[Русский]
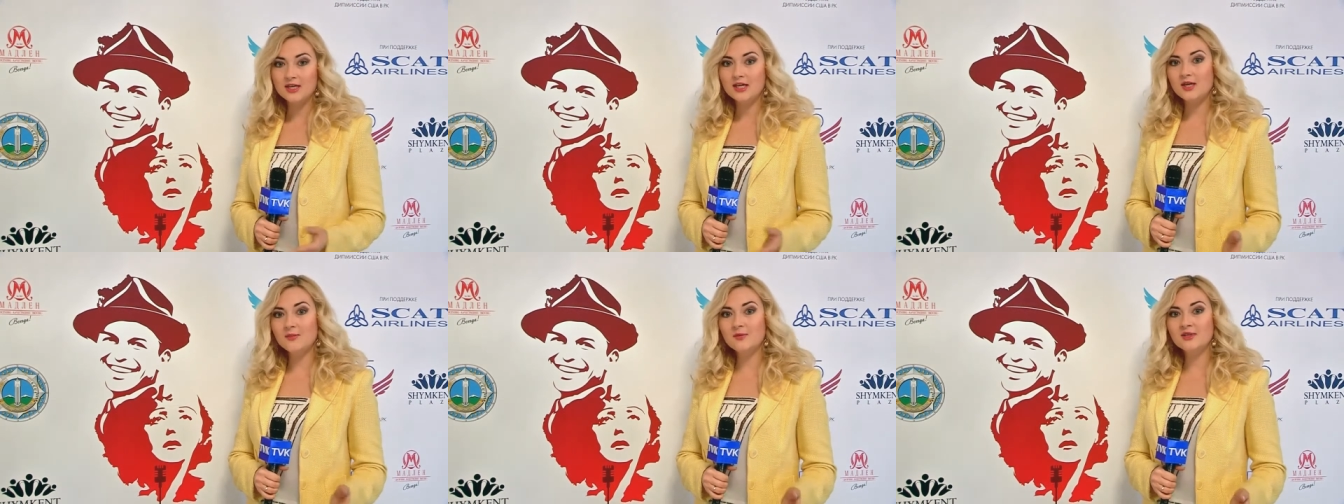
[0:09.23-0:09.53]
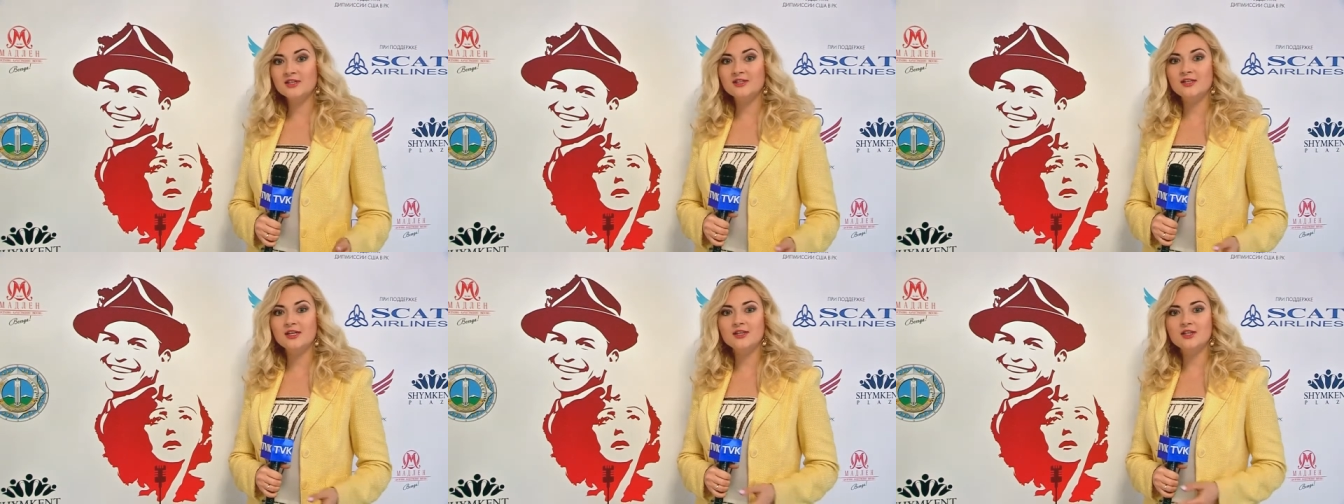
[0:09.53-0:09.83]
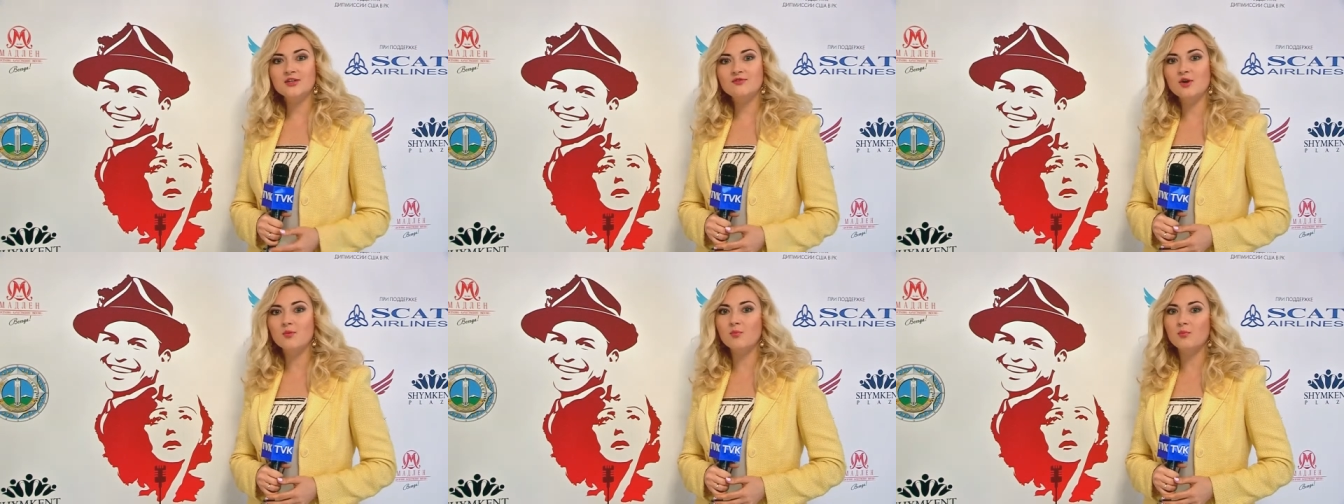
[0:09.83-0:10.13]
Именно для
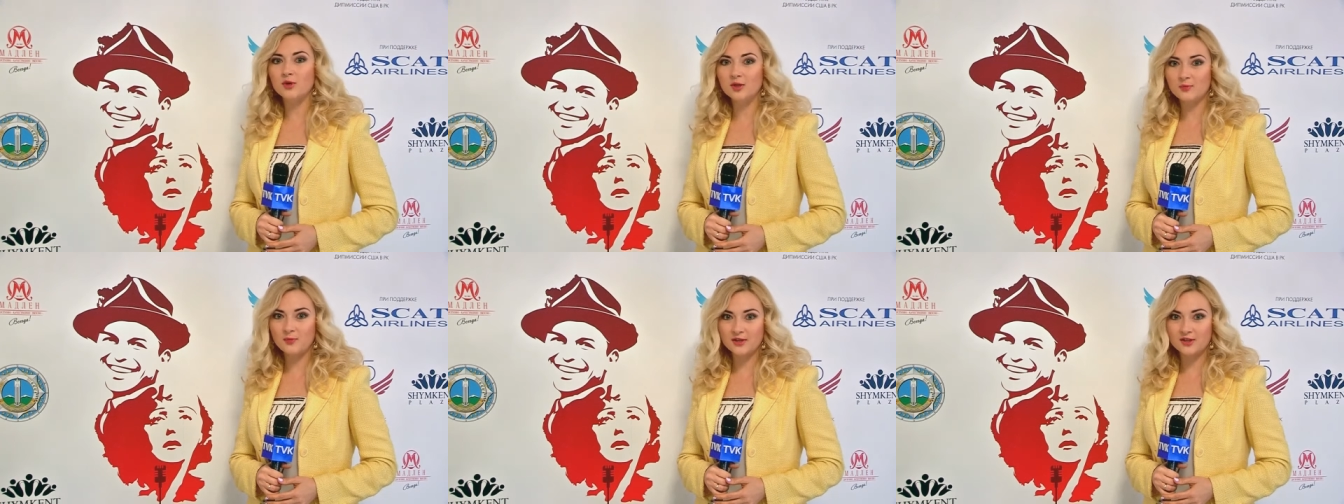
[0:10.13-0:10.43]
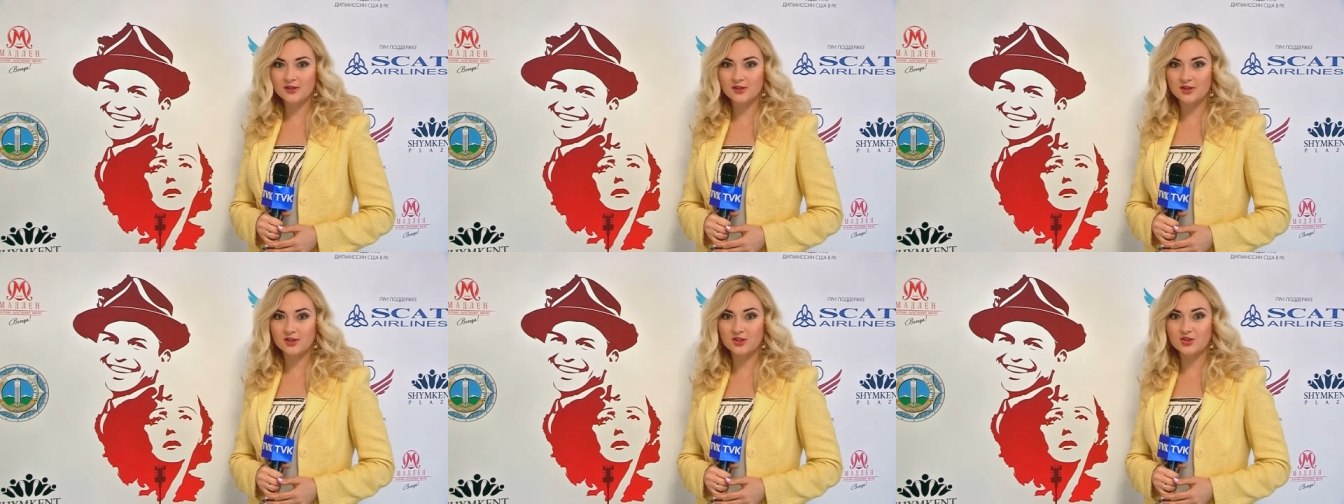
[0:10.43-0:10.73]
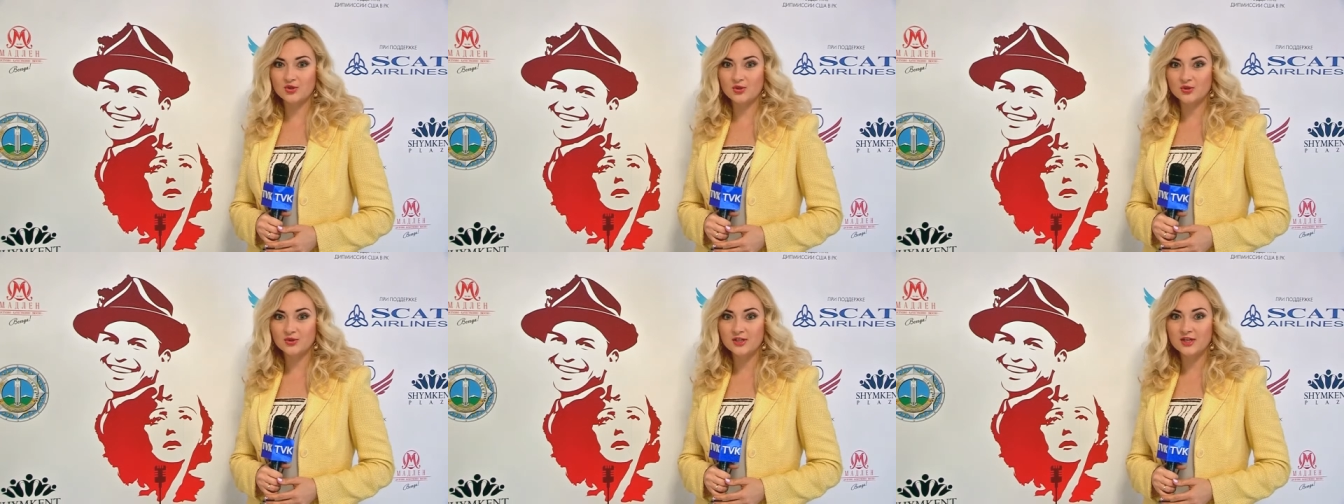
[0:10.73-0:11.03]
этого был
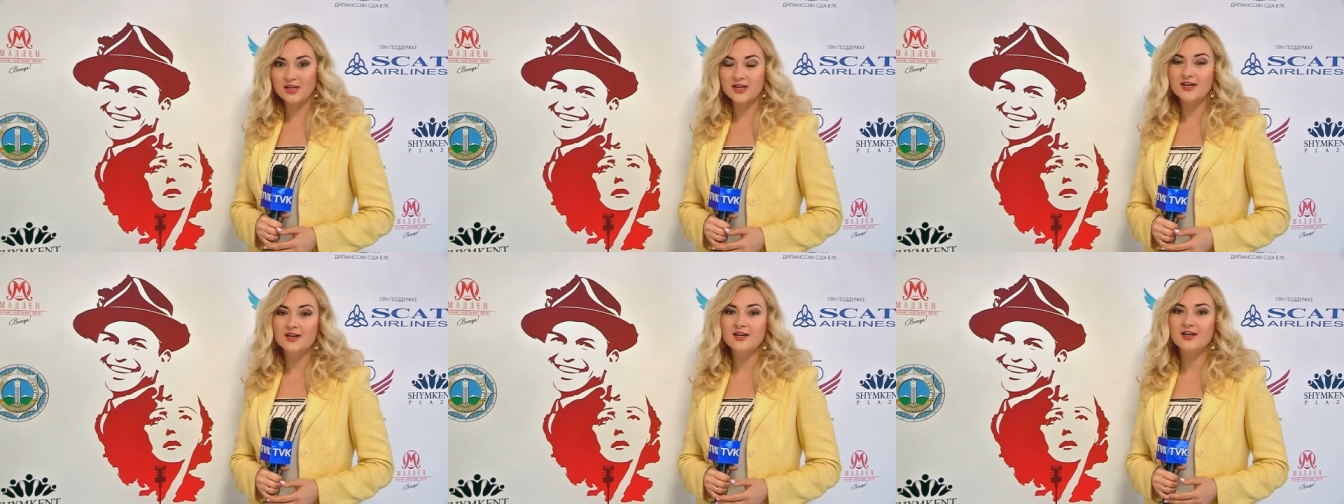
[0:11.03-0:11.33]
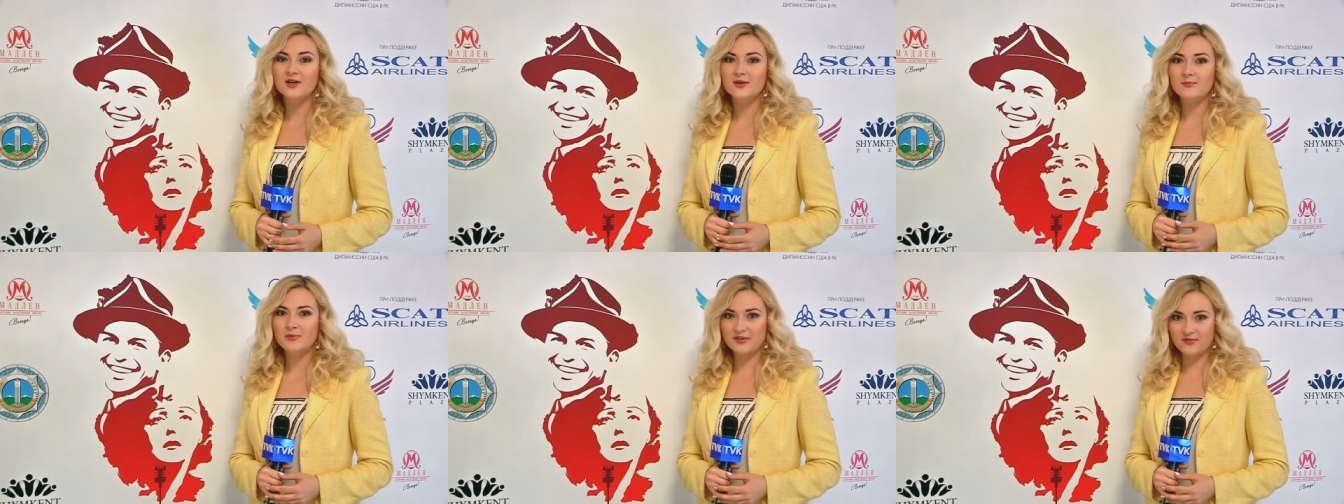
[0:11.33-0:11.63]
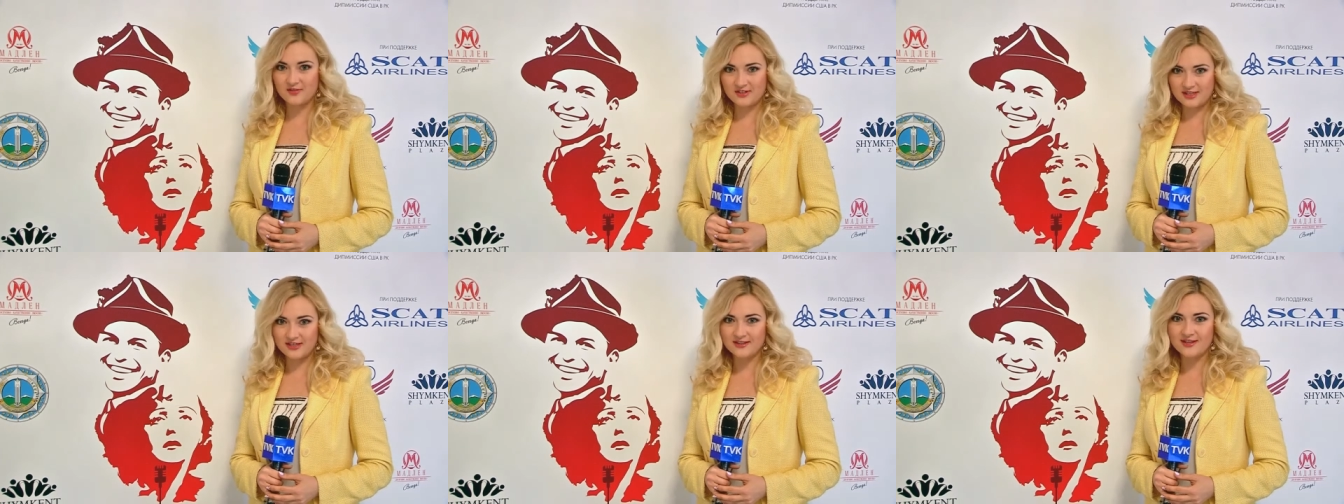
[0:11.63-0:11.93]
приглашен
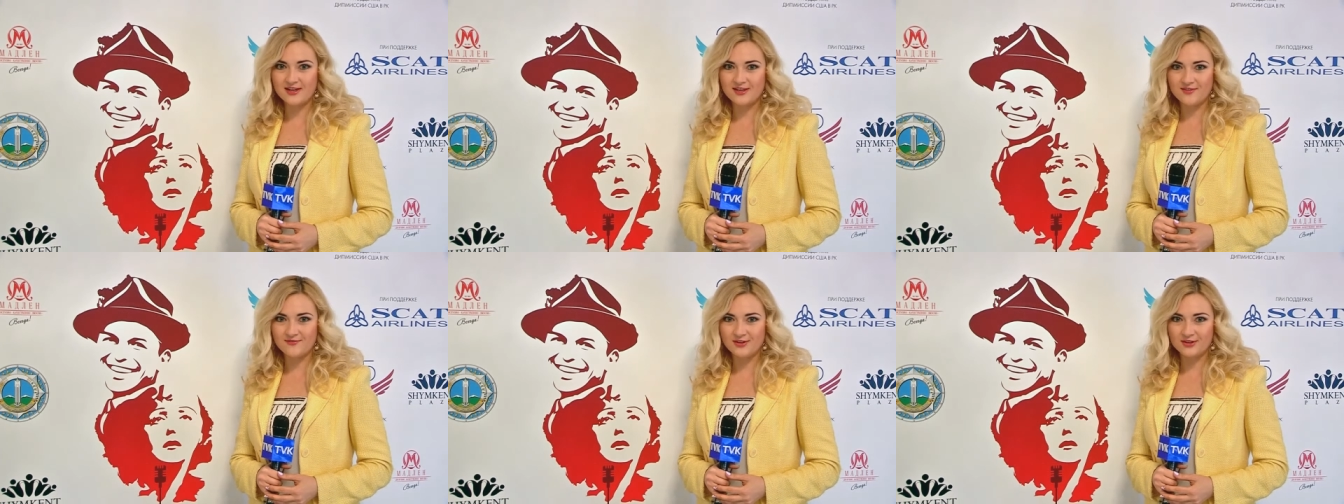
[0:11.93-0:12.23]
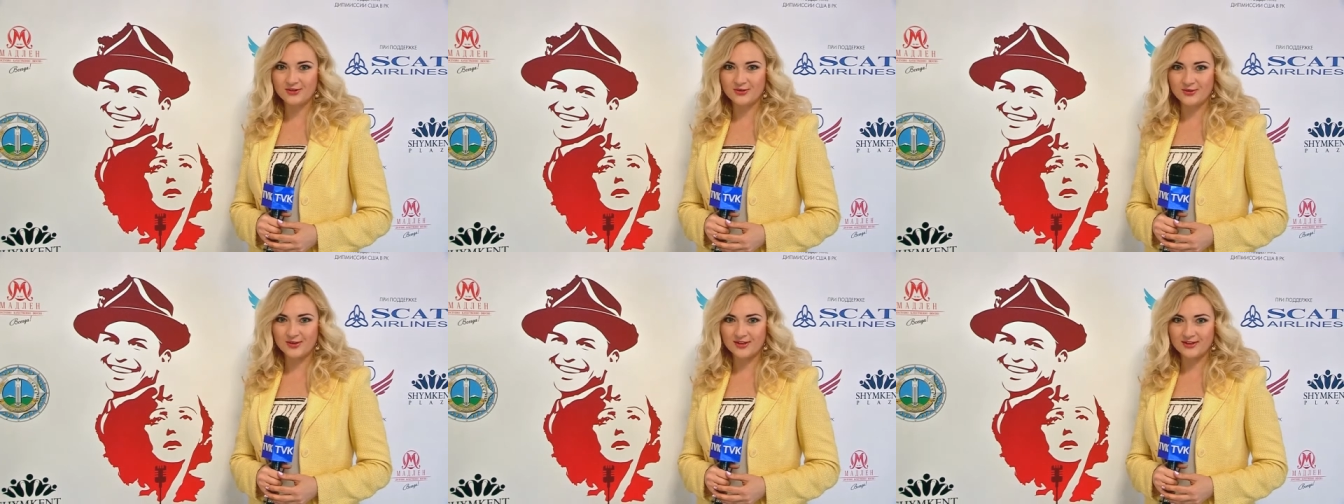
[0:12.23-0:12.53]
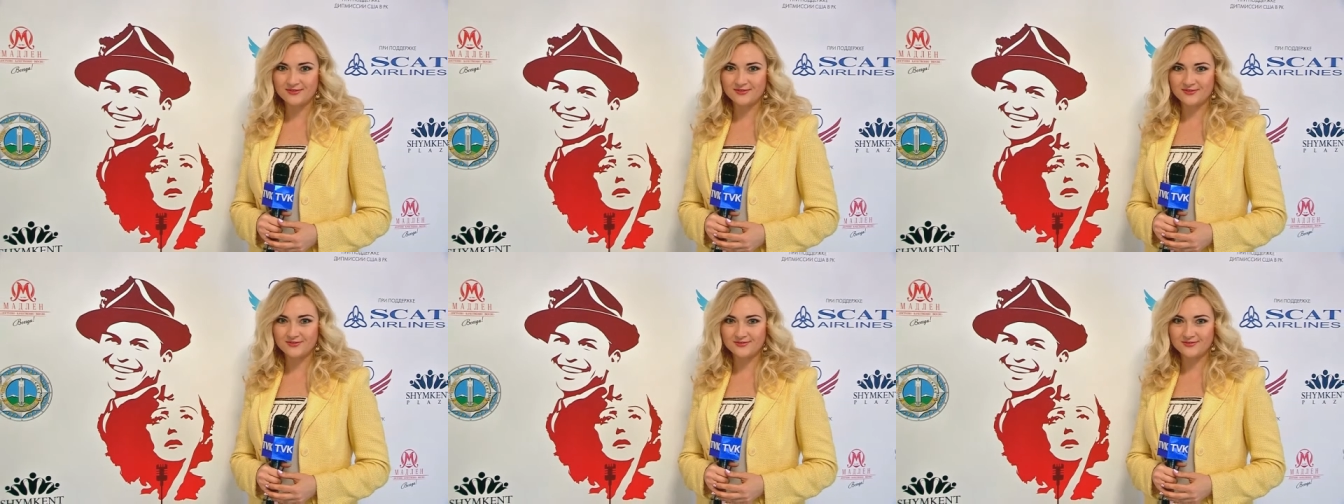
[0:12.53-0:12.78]
профессиональный фотограф.